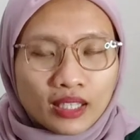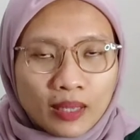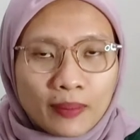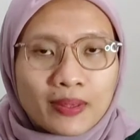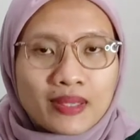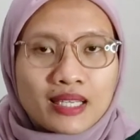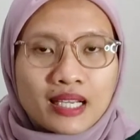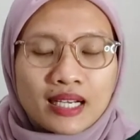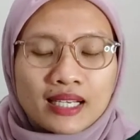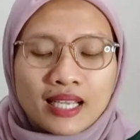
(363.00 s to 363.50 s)
kita
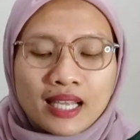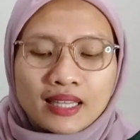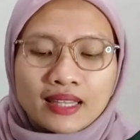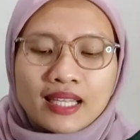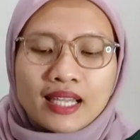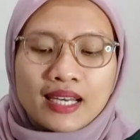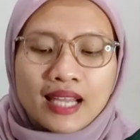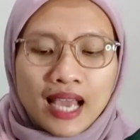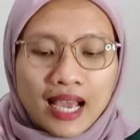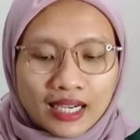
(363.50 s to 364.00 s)
bisa lihat
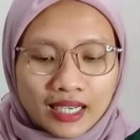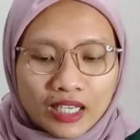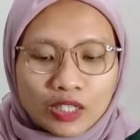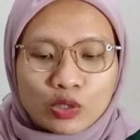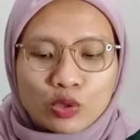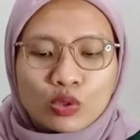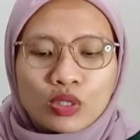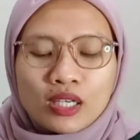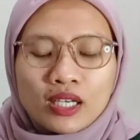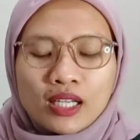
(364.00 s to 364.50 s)
dari harga
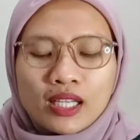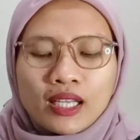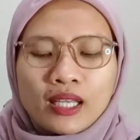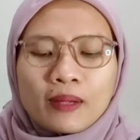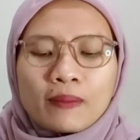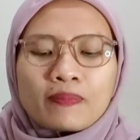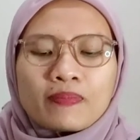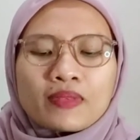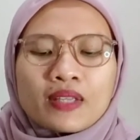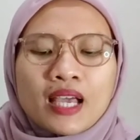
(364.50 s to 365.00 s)
juga nih
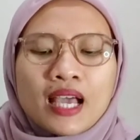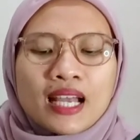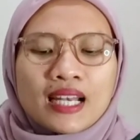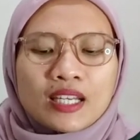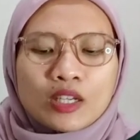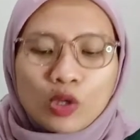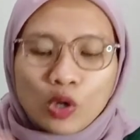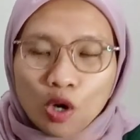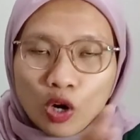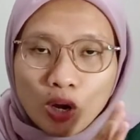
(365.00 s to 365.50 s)

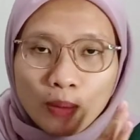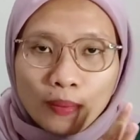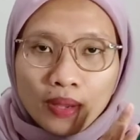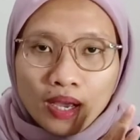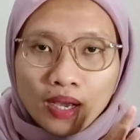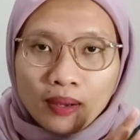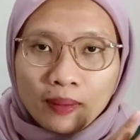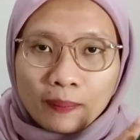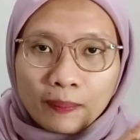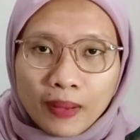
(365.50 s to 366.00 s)
di kolom
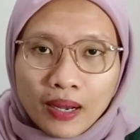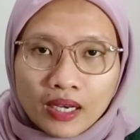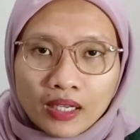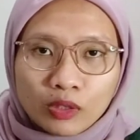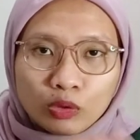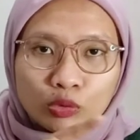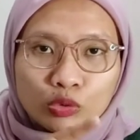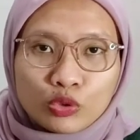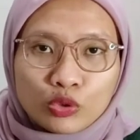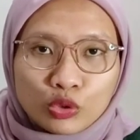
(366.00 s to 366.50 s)
yang
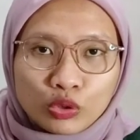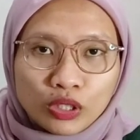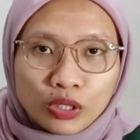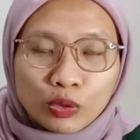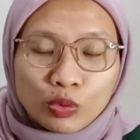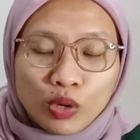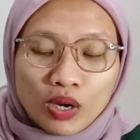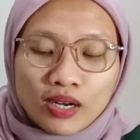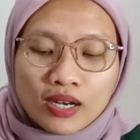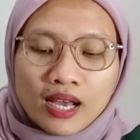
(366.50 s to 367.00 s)
paling ujung
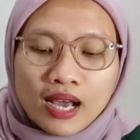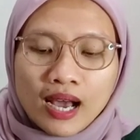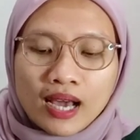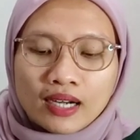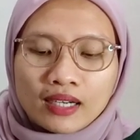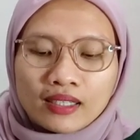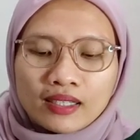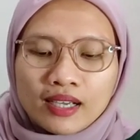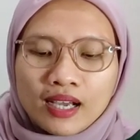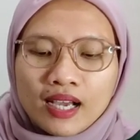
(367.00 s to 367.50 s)
itu ada
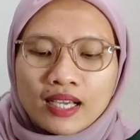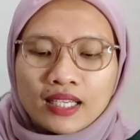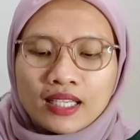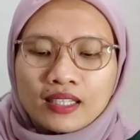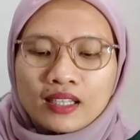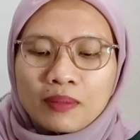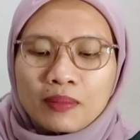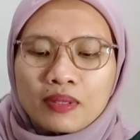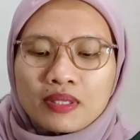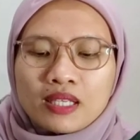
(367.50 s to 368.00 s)
harga
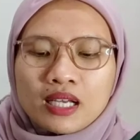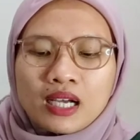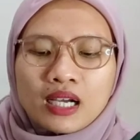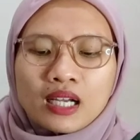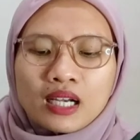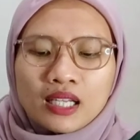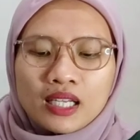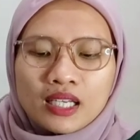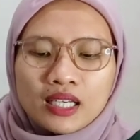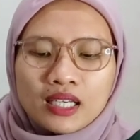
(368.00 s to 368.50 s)
kita bisa
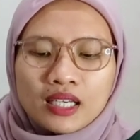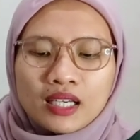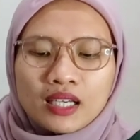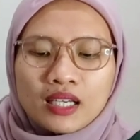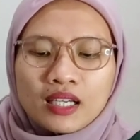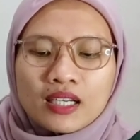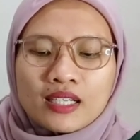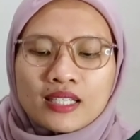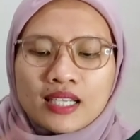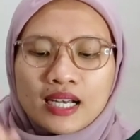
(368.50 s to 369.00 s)
klik
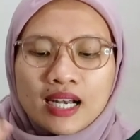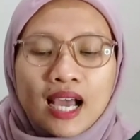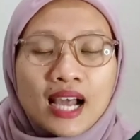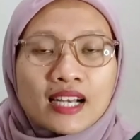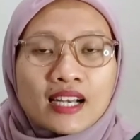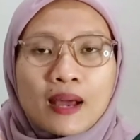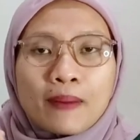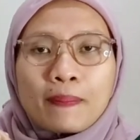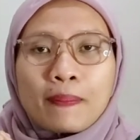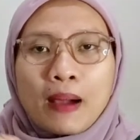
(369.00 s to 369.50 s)
di sana
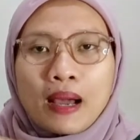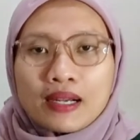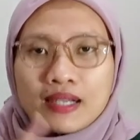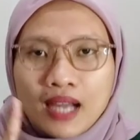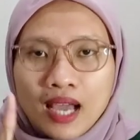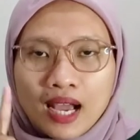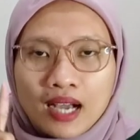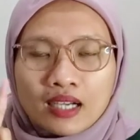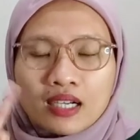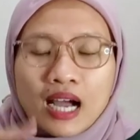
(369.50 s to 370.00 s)
ada
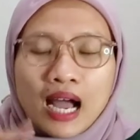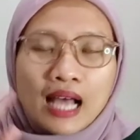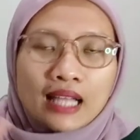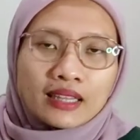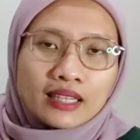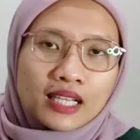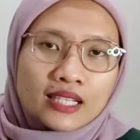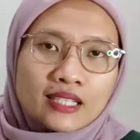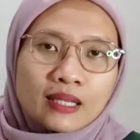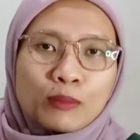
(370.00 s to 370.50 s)
panah ke
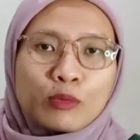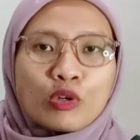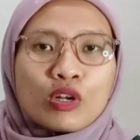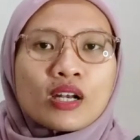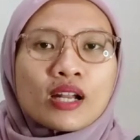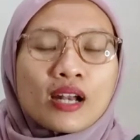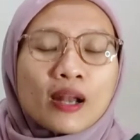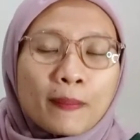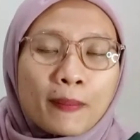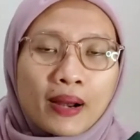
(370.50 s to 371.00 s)
atas,
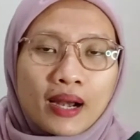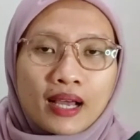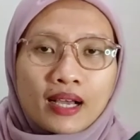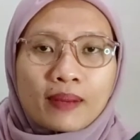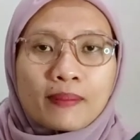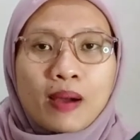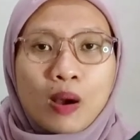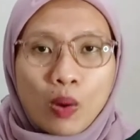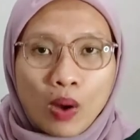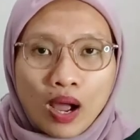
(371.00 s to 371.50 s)
kemudian ada panah
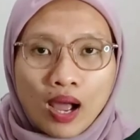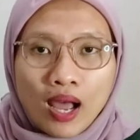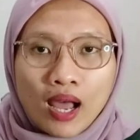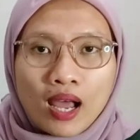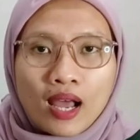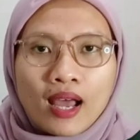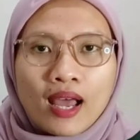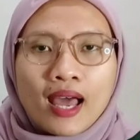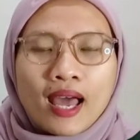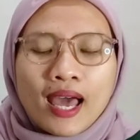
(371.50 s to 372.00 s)
ke bawah.
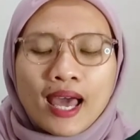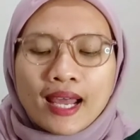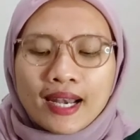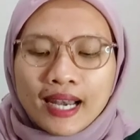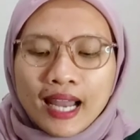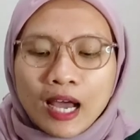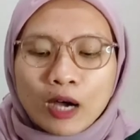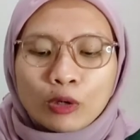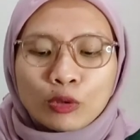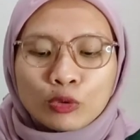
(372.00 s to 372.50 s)

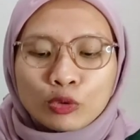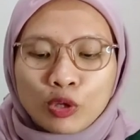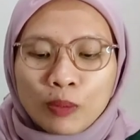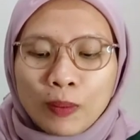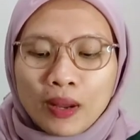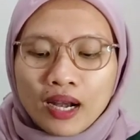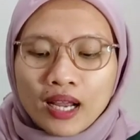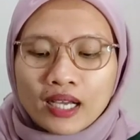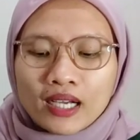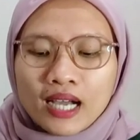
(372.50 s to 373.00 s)
Nah, untuk
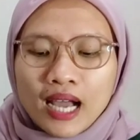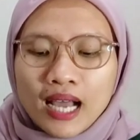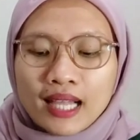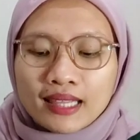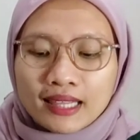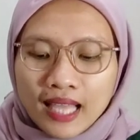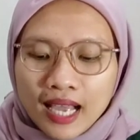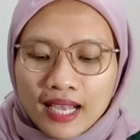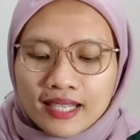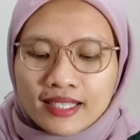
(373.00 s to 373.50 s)
panah ke
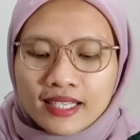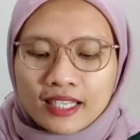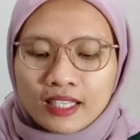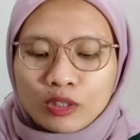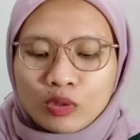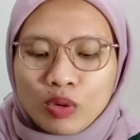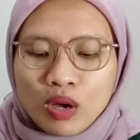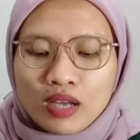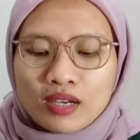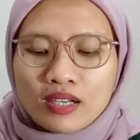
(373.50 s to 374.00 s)
atas
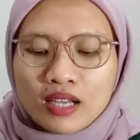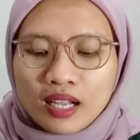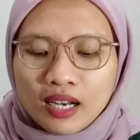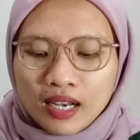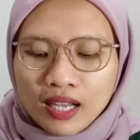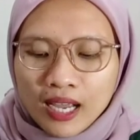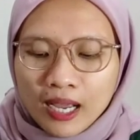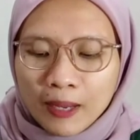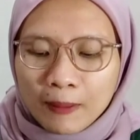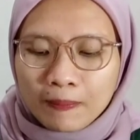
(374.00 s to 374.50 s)
itu
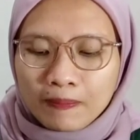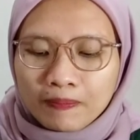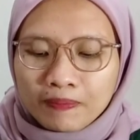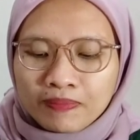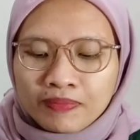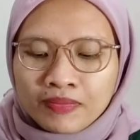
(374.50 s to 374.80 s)
adalah